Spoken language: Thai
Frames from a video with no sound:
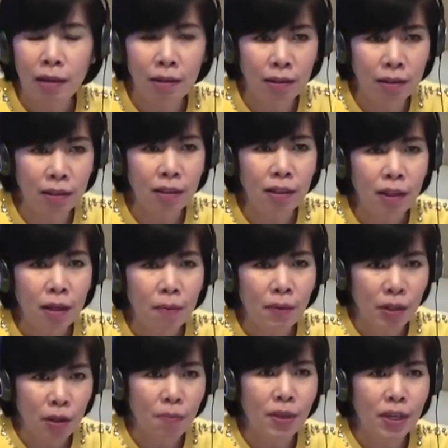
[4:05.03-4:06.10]
หรือ
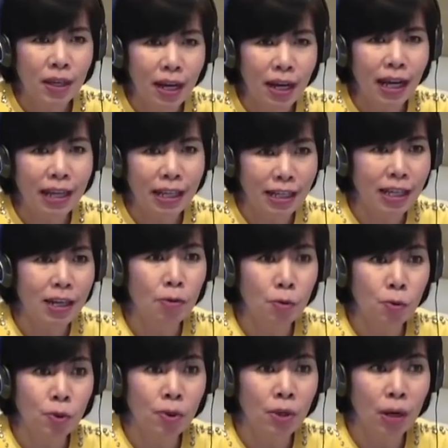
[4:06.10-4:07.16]
มันก็มีเยอะค่ะอย่างที่เรา
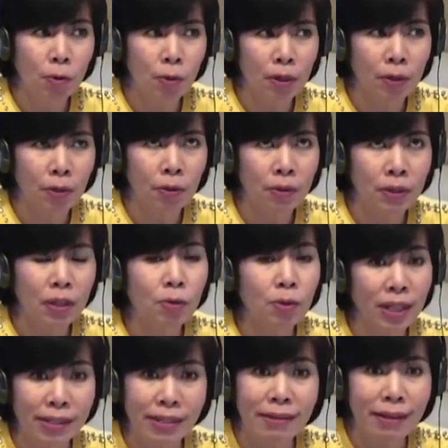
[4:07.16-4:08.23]
เราเราได้ดู
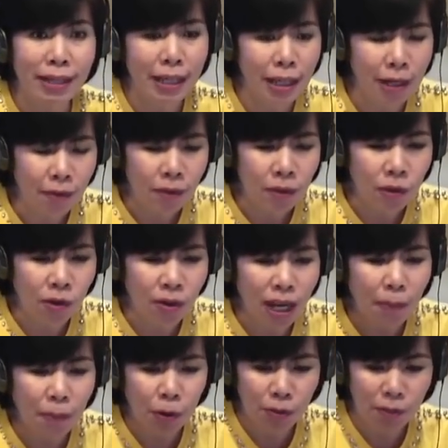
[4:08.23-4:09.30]
ในซีรีส์ตอนแร
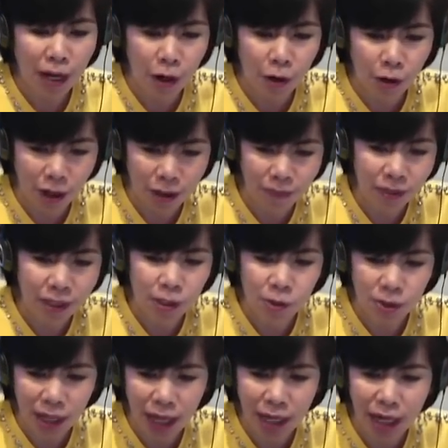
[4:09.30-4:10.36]
กเป็นคนมาก่อน
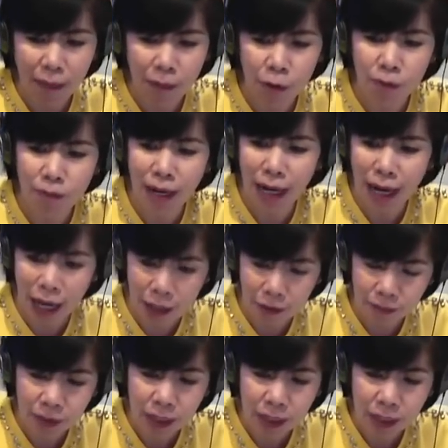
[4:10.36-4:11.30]
สุดท้ายกลายเป็นคนมาหลัง